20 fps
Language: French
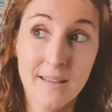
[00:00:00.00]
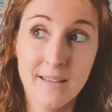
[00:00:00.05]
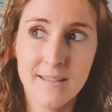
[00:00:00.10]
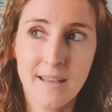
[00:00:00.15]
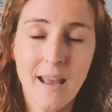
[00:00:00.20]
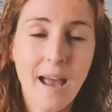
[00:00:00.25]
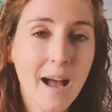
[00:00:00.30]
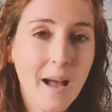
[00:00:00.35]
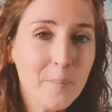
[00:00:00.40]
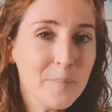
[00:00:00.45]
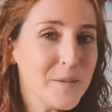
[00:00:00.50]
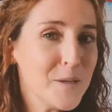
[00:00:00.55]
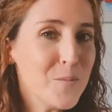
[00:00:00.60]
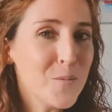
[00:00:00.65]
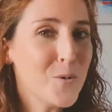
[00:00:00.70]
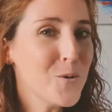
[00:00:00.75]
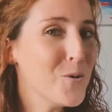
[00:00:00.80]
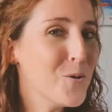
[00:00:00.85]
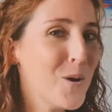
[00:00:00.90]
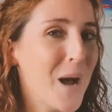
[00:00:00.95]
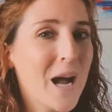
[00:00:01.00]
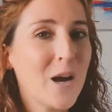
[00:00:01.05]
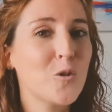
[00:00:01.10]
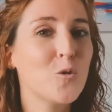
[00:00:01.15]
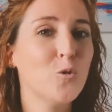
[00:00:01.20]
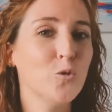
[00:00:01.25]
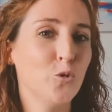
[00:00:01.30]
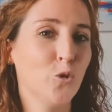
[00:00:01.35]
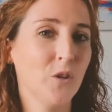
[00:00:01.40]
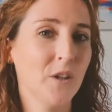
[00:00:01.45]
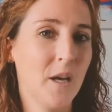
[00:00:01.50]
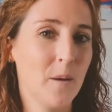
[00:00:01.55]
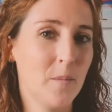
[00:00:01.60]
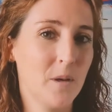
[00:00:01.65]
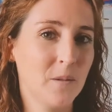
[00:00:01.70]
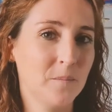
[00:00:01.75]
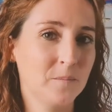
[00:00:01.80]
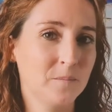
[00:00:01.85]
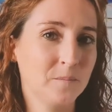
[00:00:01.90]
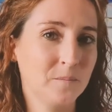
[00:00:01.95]
C'est un petit peu
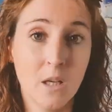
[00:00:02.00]
incontournable.